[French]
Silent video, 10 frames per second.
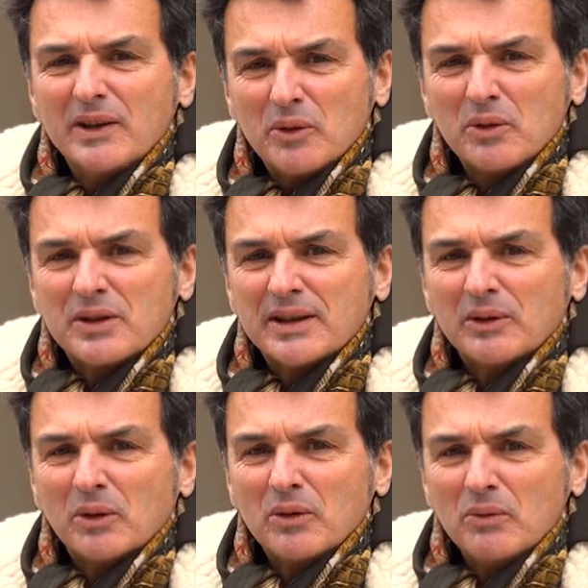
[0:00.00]
Dieu, c'est
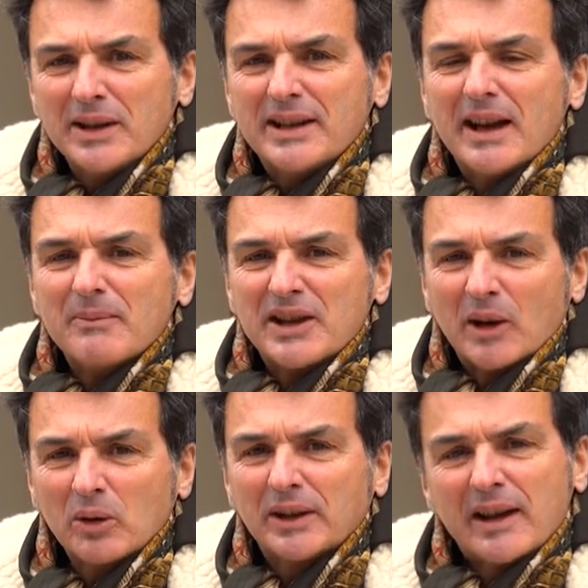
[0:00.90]
dans le 8e, c'est
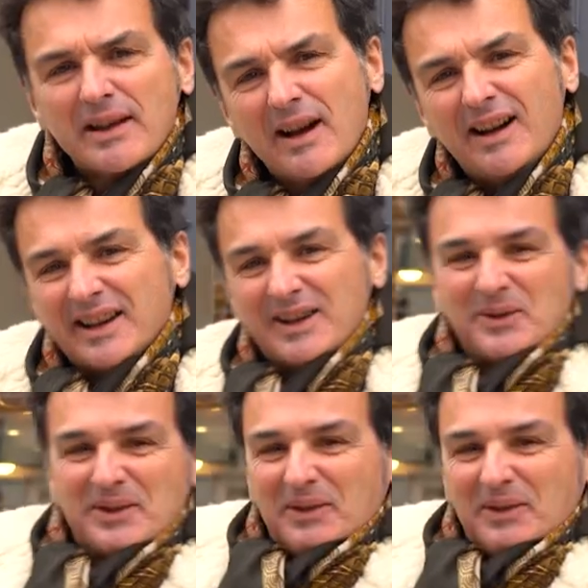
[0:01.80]
rue Treillard et on y